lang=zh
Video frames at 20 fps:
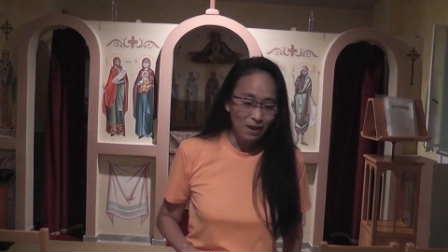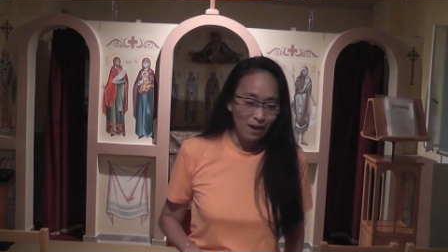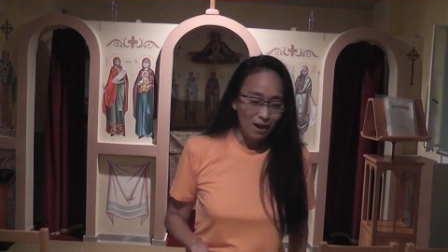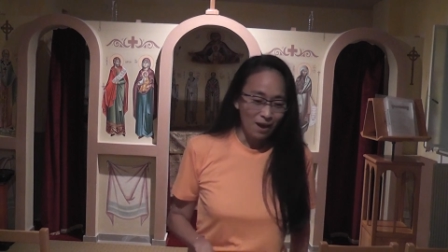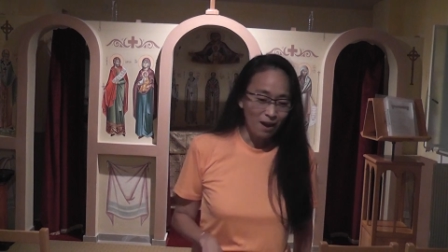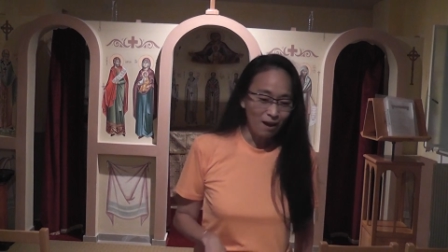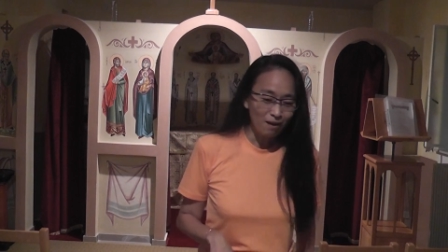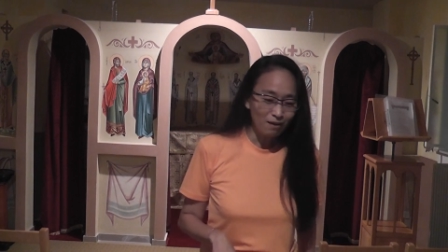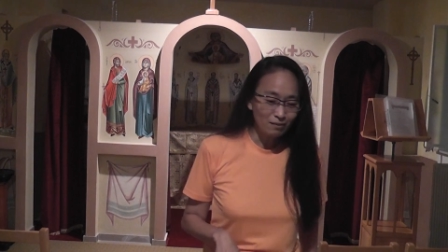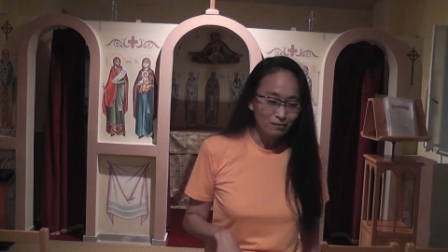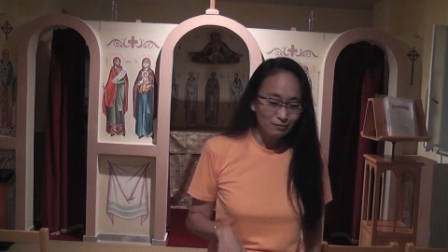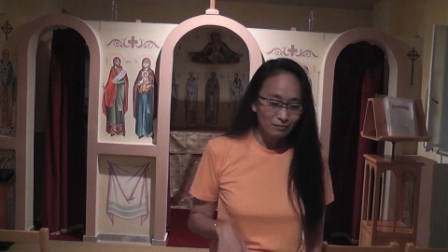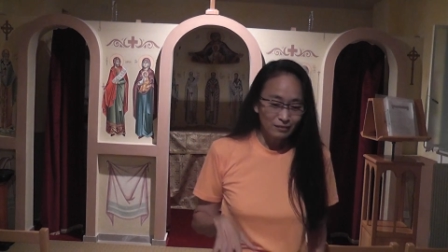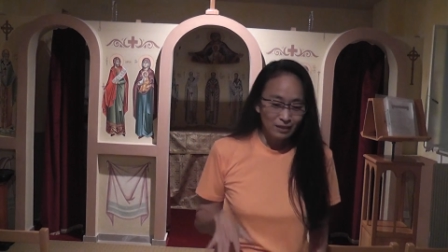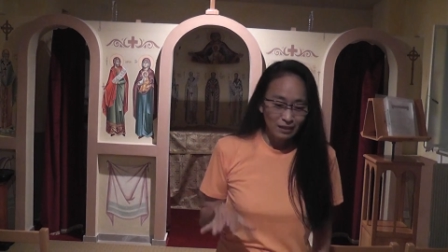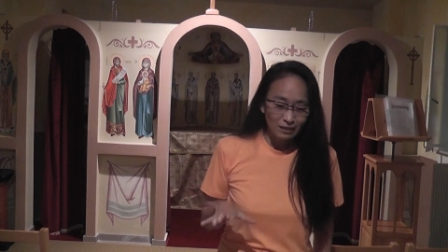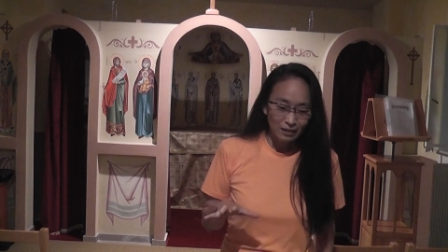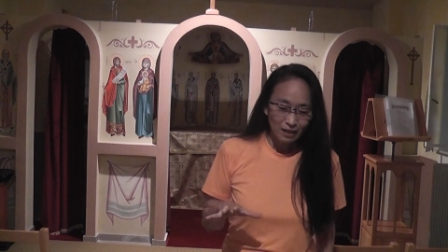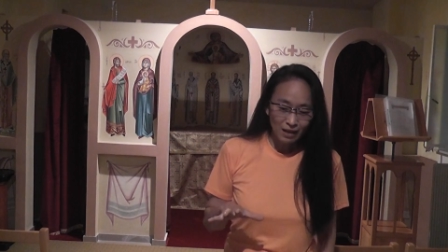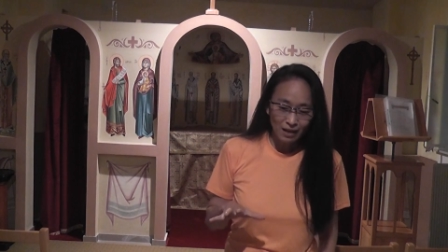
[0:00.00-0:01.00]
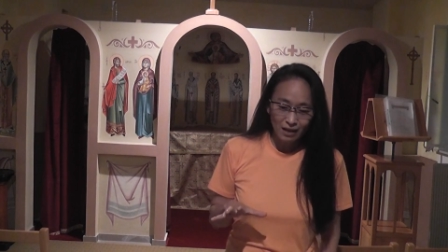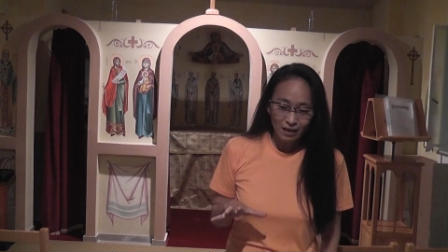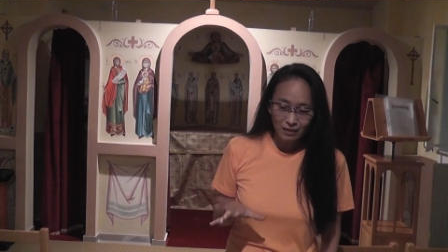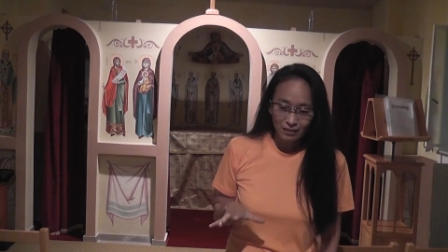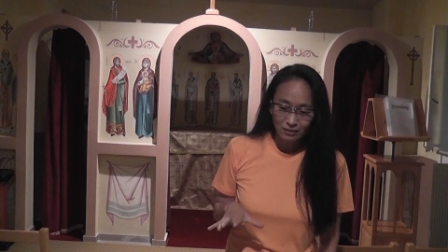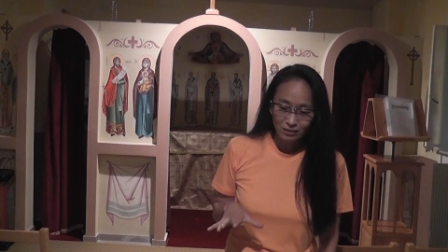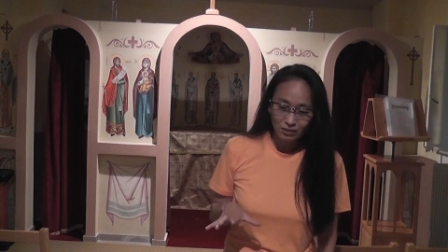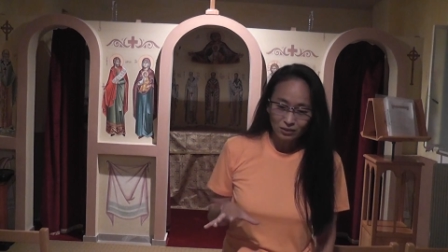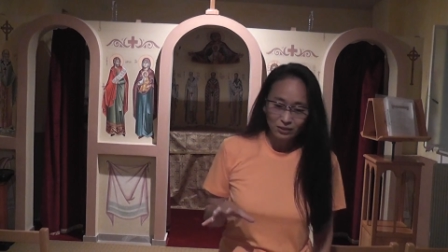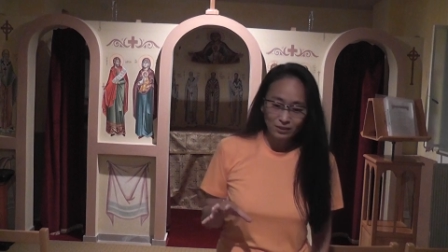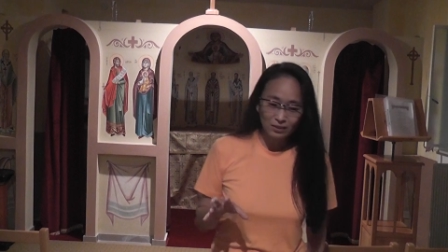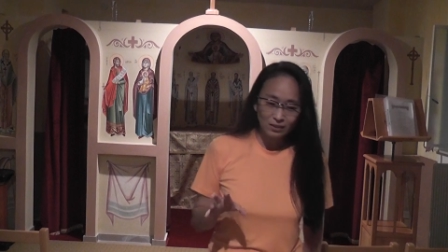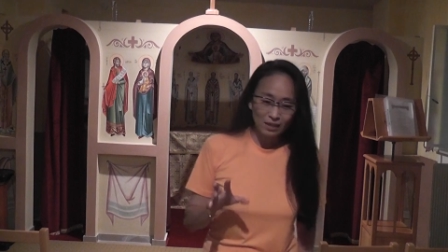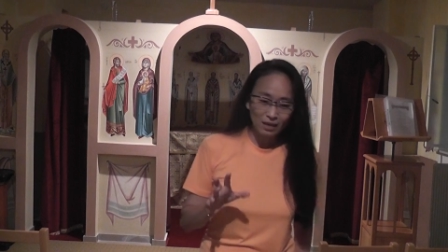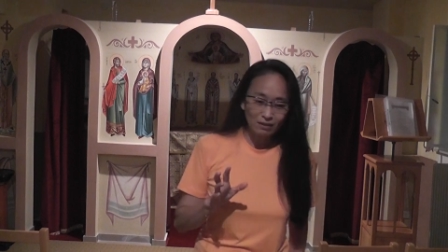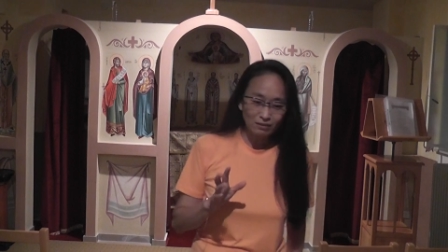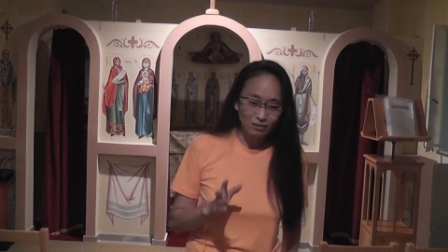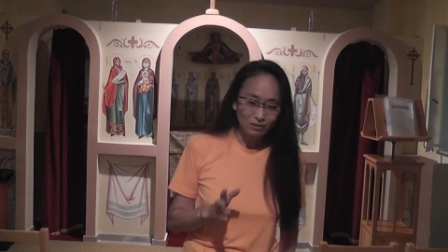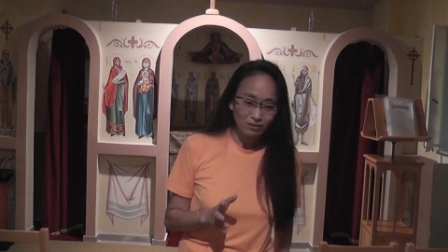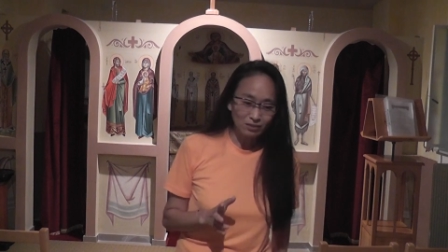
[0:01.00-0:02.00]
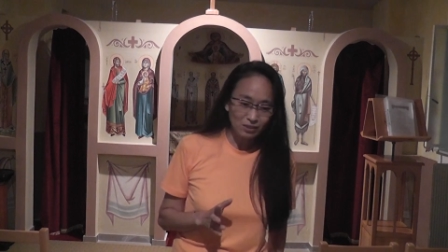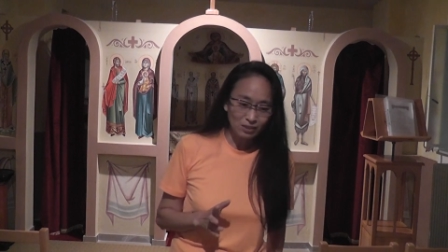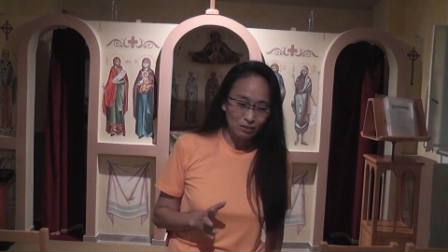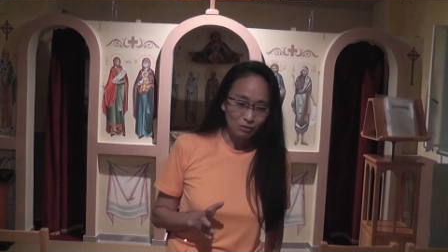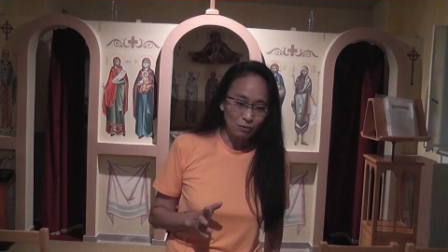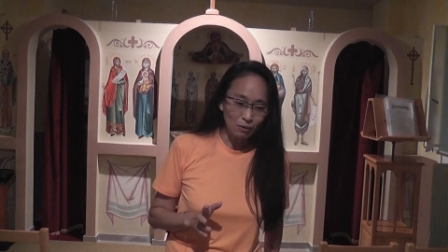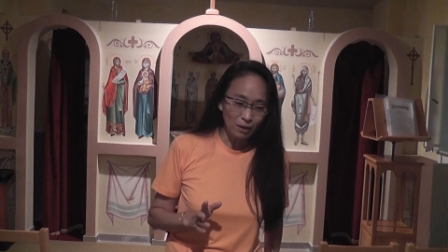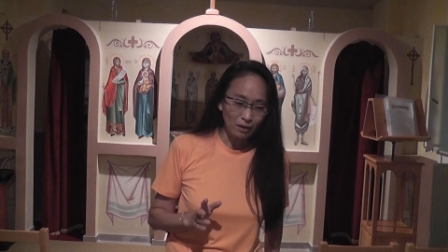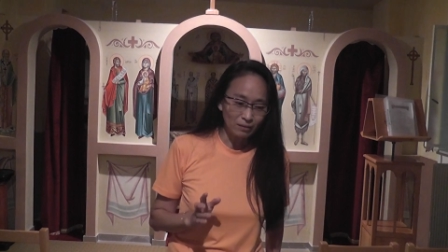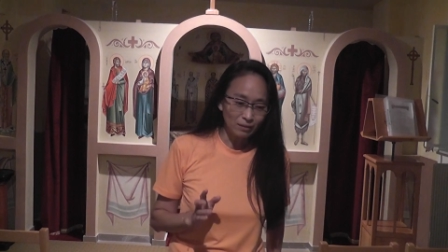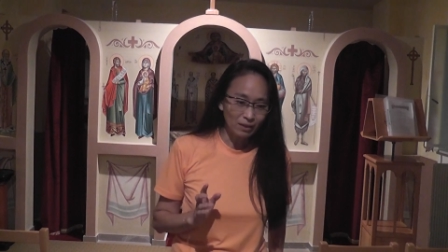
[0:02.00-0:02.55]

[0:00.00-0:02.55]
好，那就是你要有计划。